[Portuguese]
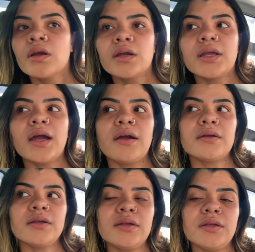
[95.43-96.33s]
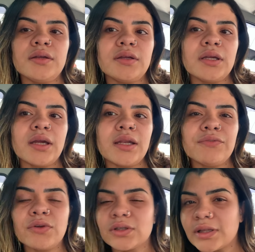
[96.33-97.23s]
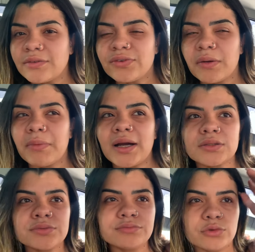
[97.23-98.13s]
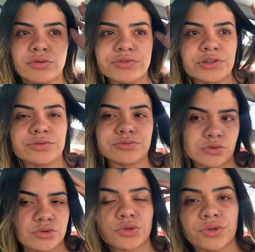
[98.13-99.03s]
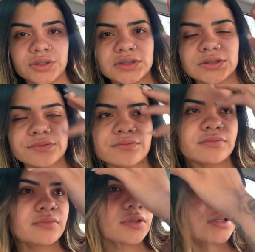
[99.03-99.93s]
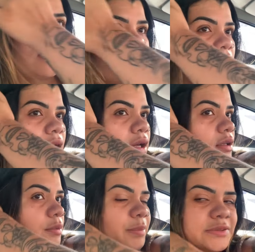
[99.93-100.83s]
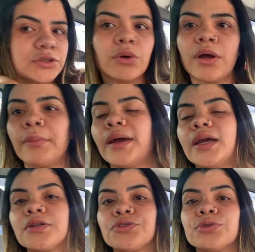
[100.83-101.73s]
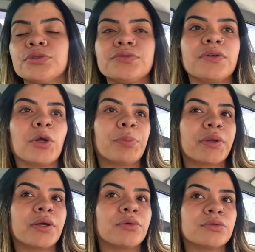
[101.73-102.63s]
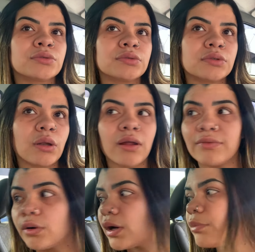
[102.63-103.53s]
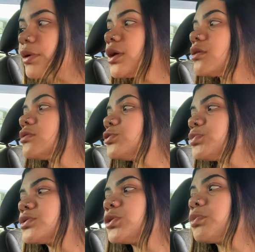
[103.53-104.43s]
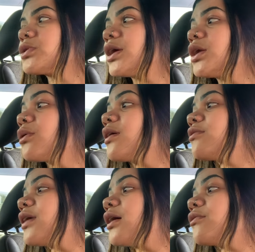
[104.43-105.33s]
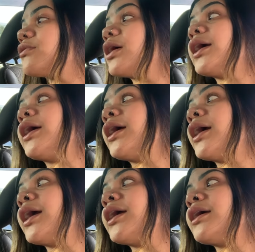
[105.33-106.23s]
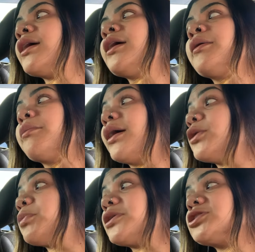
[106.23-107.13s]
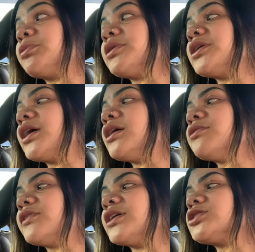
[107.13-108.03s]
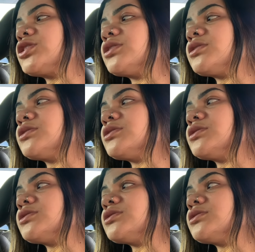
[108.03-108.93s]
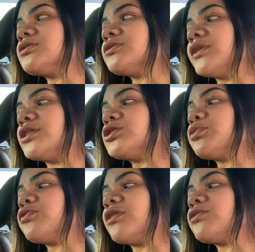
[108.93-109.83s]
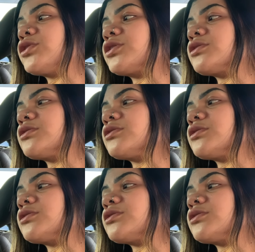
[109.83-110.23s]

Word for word: E aí ele falou que tá inflamado meu ouvido, os dois. Aí passou o remédio, falou pra eu não lavar o cabelo. Tipo, se eu puder não lavar. E... Mas não pode abrir, né? Fecha. Feche, por favor.